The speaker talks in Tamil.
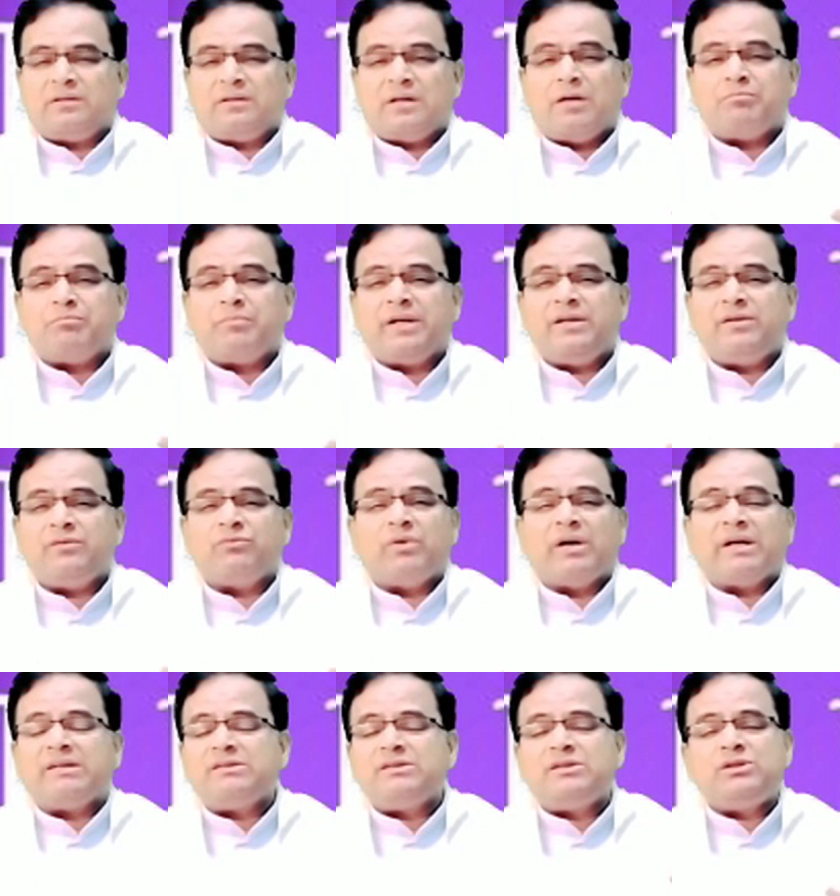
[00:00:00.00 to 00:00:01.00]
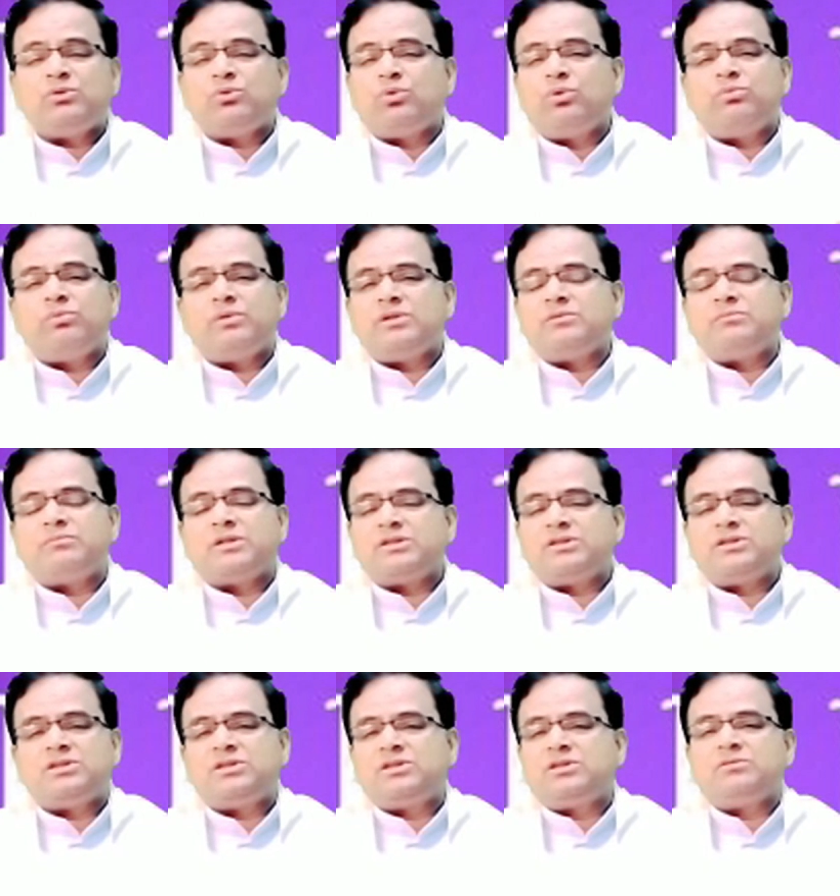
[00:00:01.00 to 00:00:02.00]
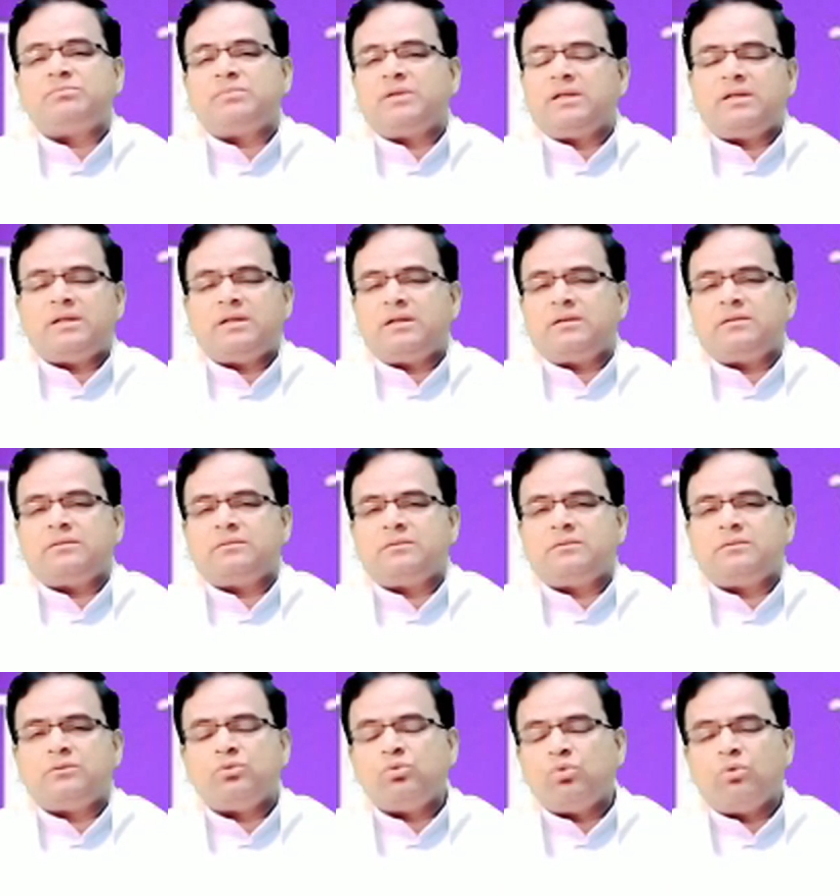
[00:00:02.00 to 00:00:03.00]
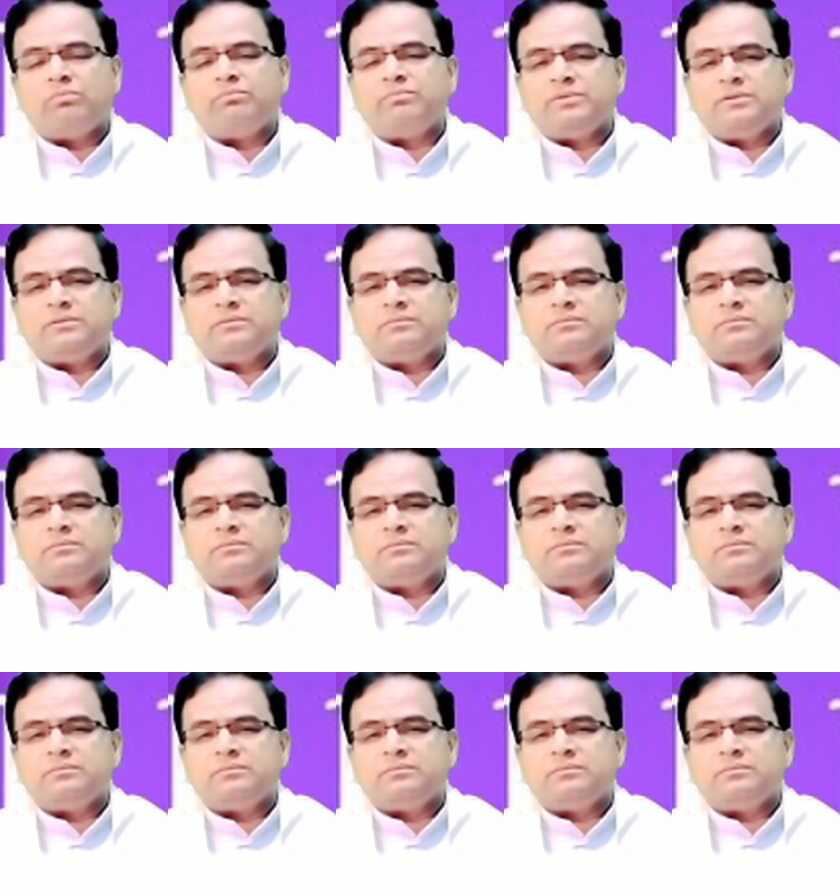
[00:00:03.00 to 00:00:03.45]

நம்மை வருத்தி கொள்வது மட்டுமல்ல நோன்பு